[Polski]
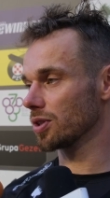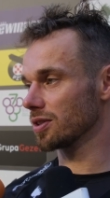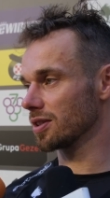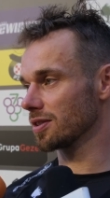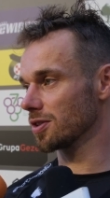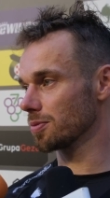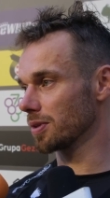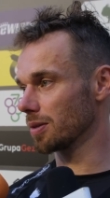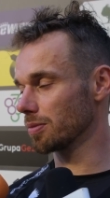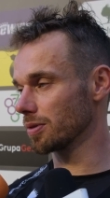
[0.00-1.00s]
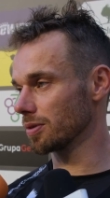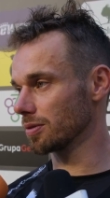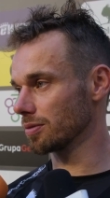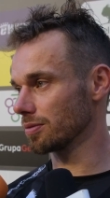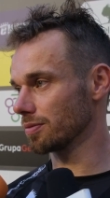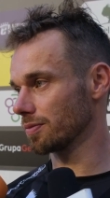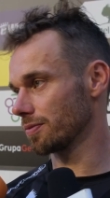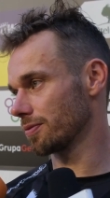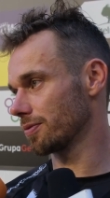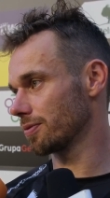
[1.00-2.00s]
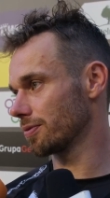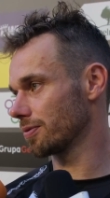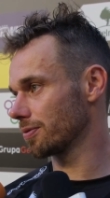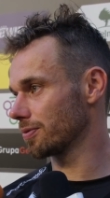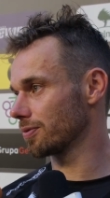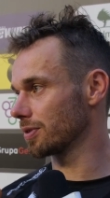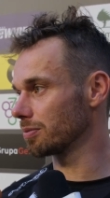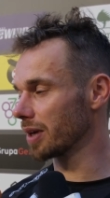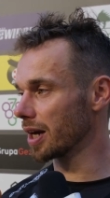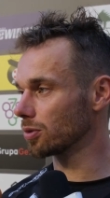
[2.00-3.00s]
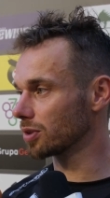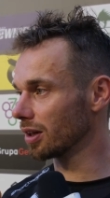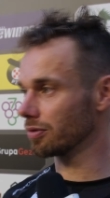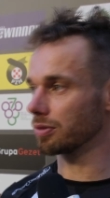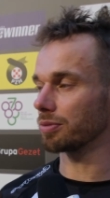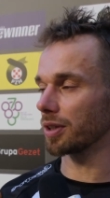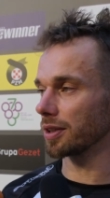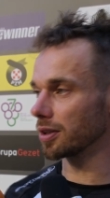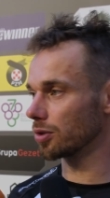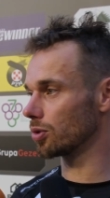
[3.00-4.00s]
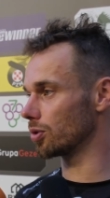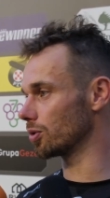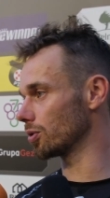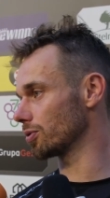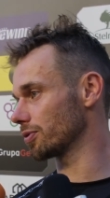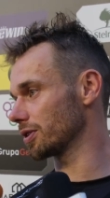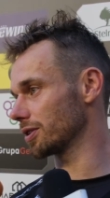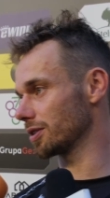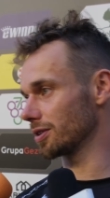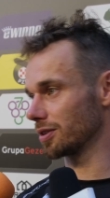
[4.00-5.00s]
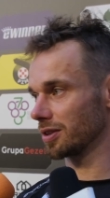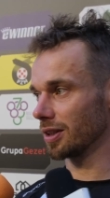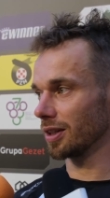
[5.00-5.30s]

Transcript: czas jesteśmy jakby w tym biegu, tak, w tym treningu, w,